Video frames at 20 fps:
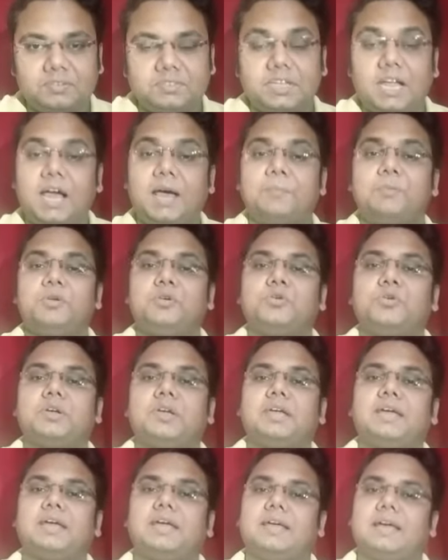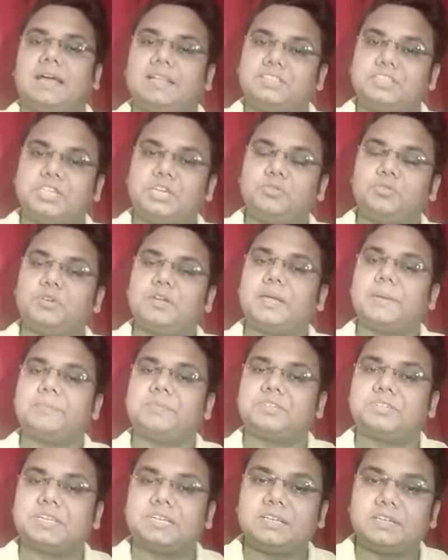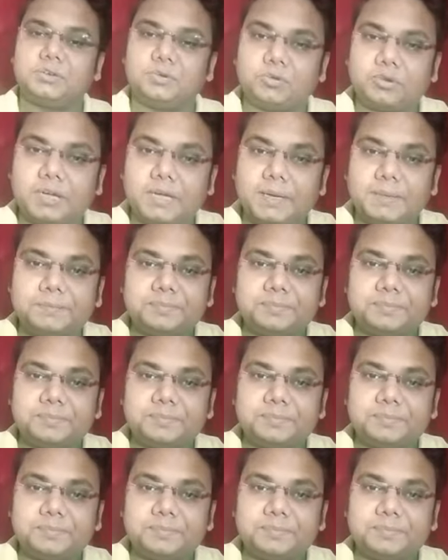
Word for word: जहां भी होंगे अच्छे होंगे प्रसन्न होंगे